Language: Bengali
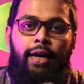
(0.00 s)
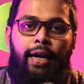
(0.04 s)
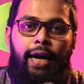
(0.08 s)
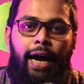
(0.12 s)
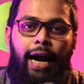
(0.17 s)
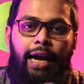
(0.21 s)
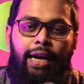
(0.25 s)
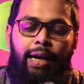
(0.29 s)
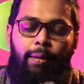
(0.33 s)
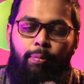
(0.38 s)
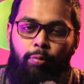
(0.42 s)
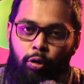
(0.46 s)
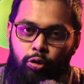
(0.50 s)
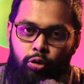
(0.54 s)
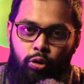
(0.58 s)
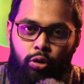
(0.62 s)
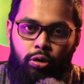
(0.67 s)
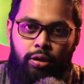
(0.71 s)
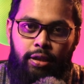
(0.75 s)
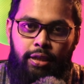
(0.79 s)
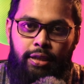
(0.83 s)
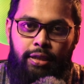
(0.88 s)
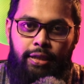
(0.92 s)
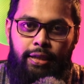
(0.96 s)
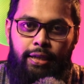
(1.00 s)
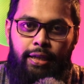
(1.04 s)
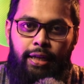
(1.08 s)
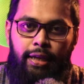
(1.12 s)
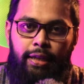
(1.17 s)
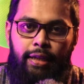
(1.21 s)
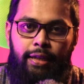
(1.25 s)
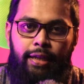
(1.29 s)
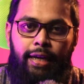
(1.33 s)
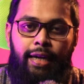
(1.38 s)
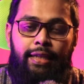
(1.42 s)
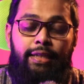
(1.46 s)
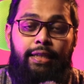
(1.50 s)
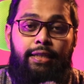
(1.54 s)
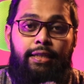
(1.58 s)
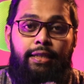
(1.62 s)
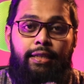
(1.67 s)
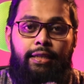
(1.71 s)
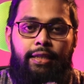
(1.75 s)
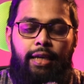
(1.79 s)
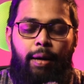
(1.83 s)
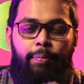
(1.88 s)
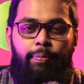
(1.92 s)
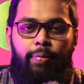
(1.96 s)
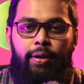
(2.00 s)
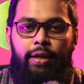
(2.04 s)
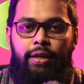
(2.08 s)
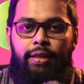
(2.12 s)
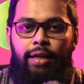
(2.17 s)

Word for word: খারাপ নজর দিচ্ছি আর কি দেখা যাচ্ছে যে আপনি